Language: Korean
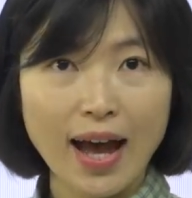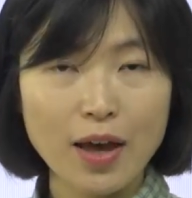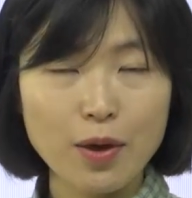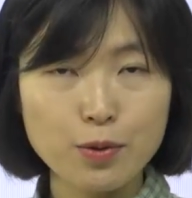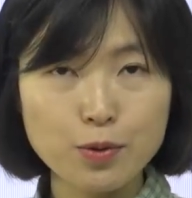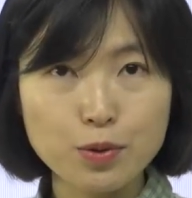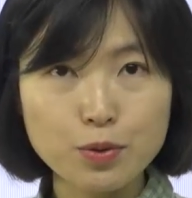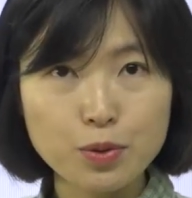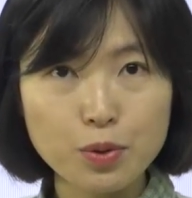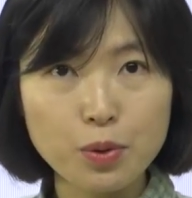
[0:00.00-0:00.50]
이
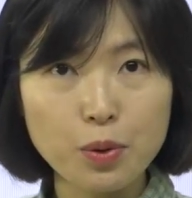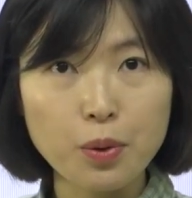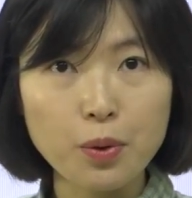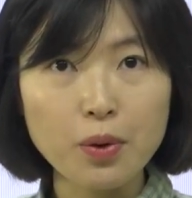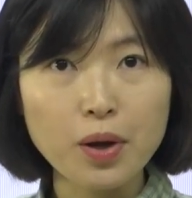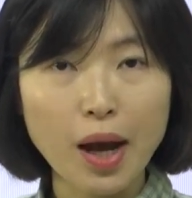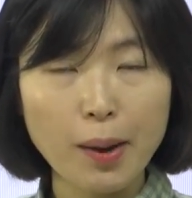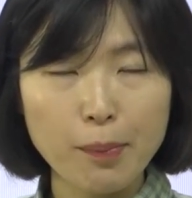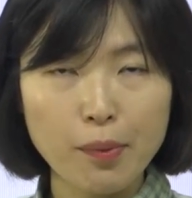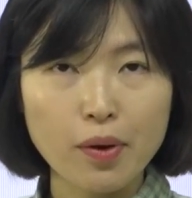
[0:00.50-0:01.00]

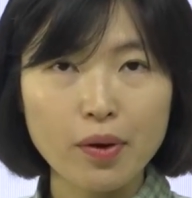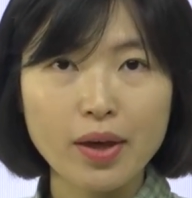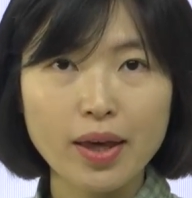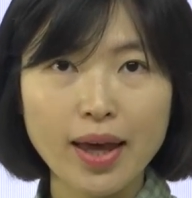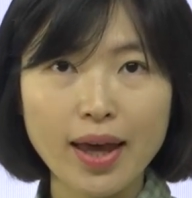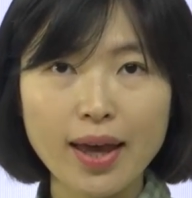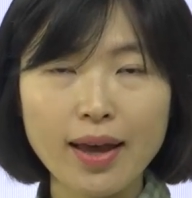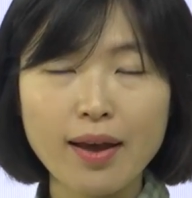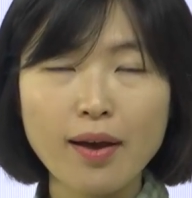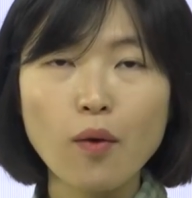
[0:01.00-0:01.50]
정도로
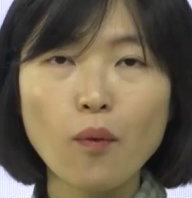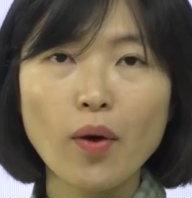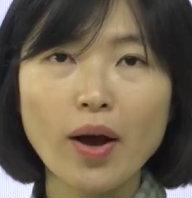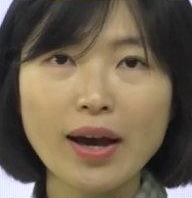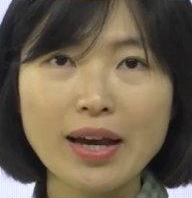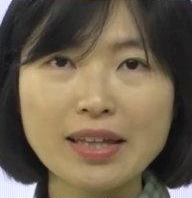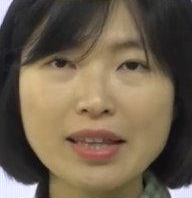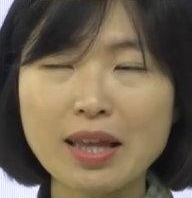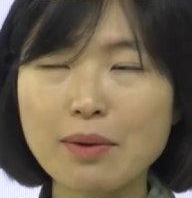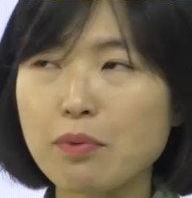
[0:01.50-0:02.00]
가볍게
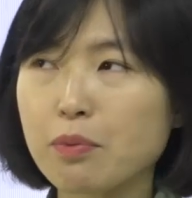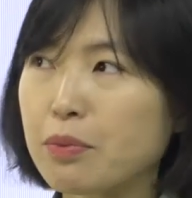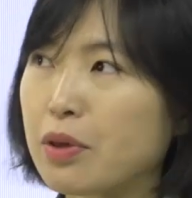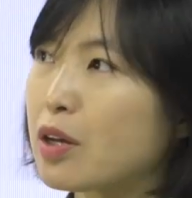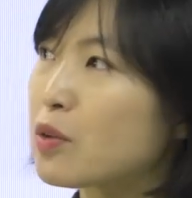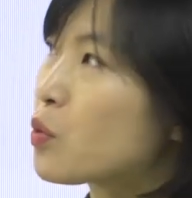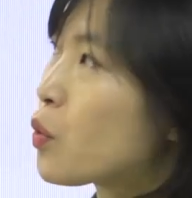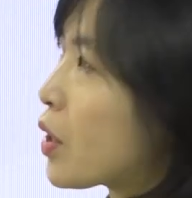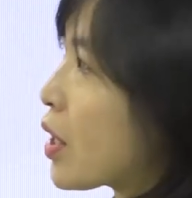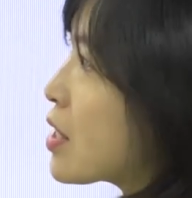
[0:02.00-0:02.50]
확인해
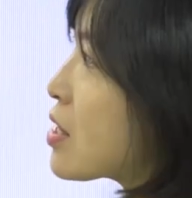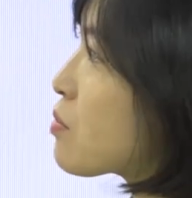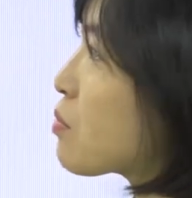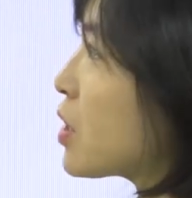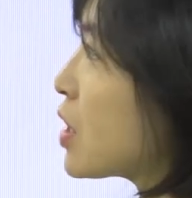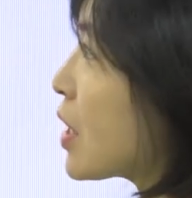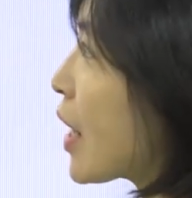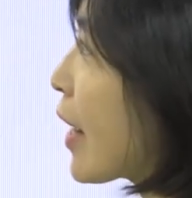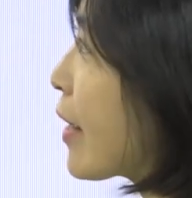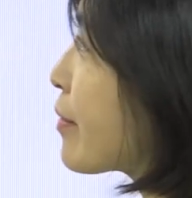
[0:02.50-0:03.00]
보면
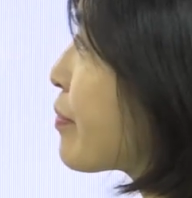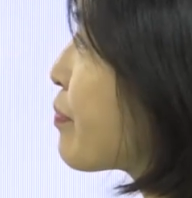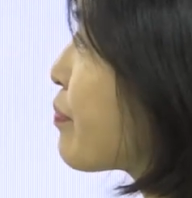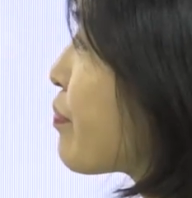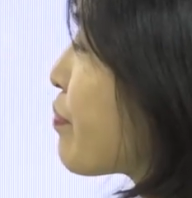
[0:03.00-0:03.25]
되겠습니다.